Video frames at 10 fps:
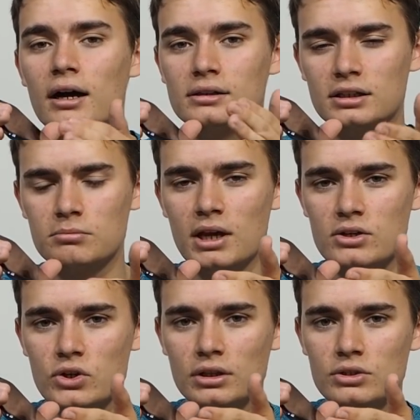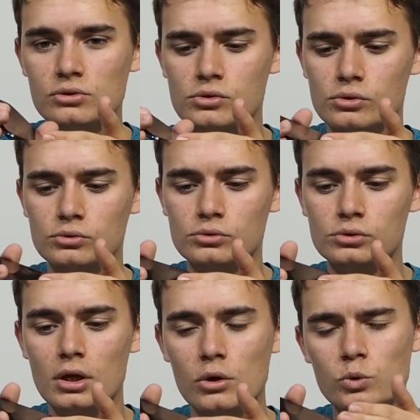aktarım gerçekleştiriyorsunuz.
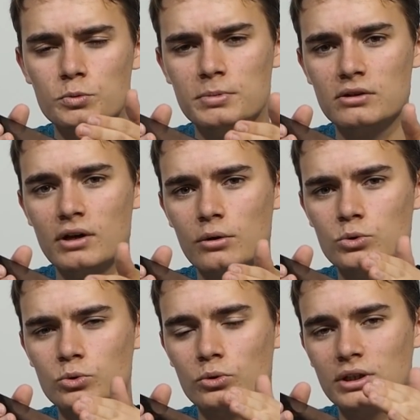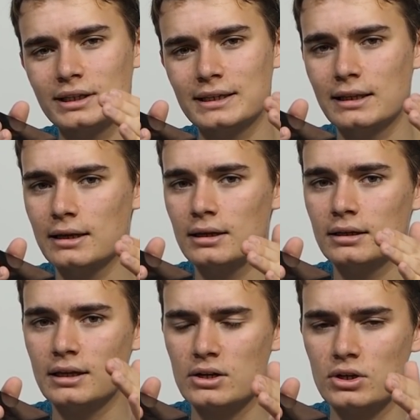3.1 veya 3.2 ile
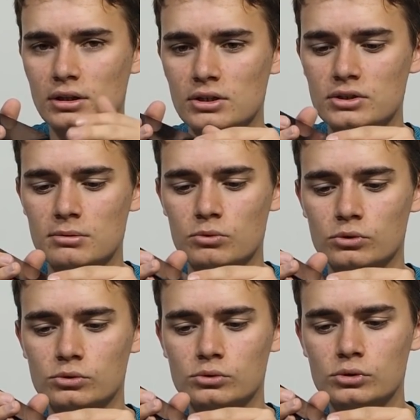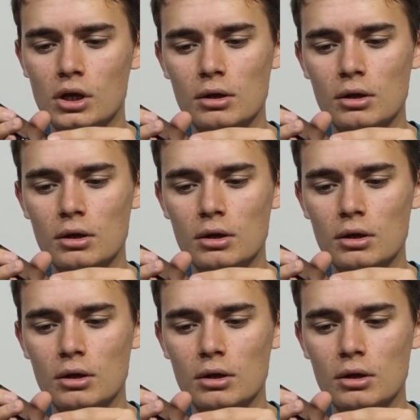gerçekleştirmiyorsunuz.